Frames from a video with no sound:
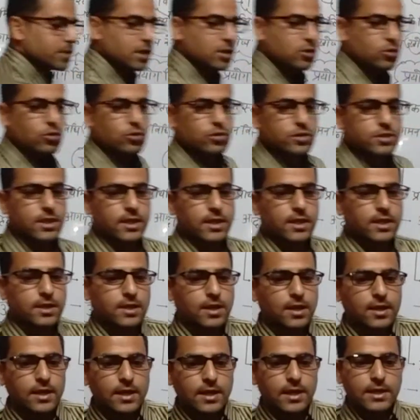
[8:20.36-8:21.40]
की खोज
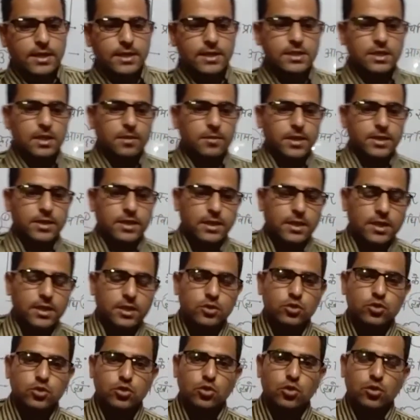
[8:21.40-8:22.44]
करेगा इसके बाद देखिए
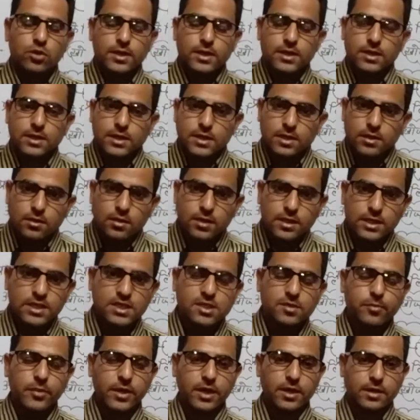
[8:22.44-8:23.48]
जो
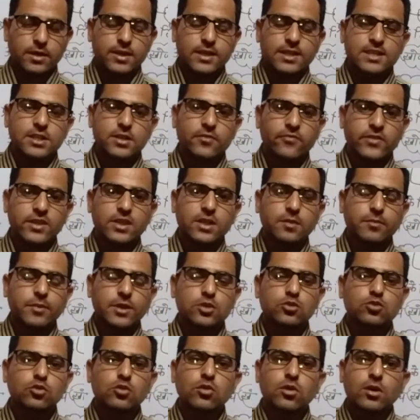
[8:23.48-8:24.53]
इसमें इस विधि में
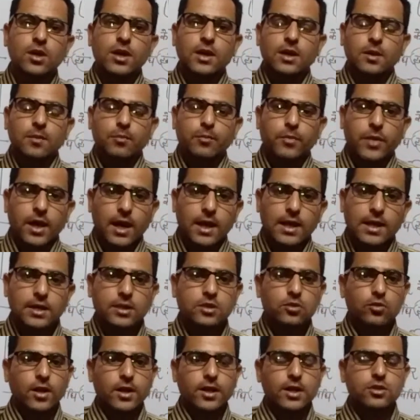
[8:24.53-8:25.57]
जो बालक
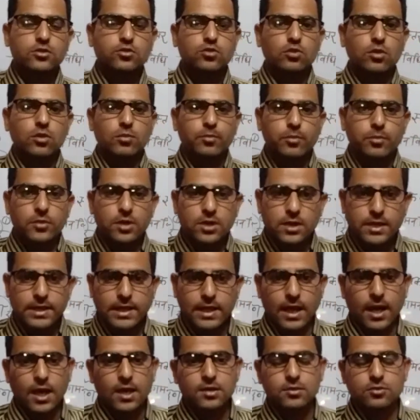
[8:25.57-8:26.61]
द्वारा जो
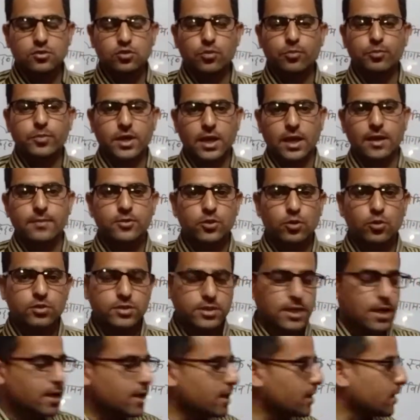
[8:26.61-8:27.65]
ज्ञान जो प्राप्त
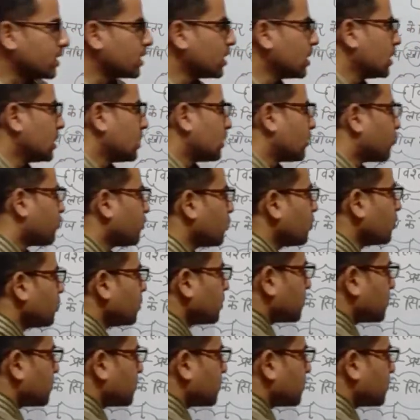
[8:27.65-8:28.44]
होता है वो